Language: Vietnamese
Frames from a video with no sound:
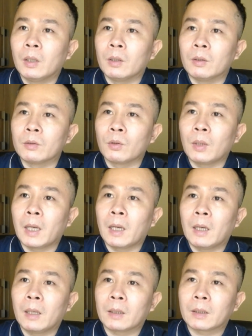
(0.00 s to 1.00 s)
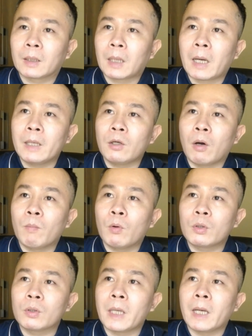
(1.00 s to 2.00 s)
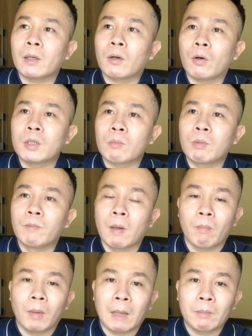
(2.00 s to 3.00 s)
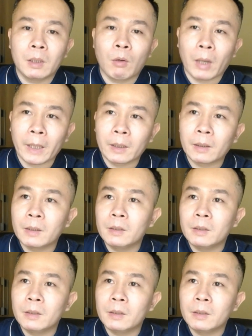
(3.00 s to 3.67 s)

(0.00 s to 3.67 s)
Rồi là các cái nhóm goitrogen có trong thực phẩm làm từ đậu nành,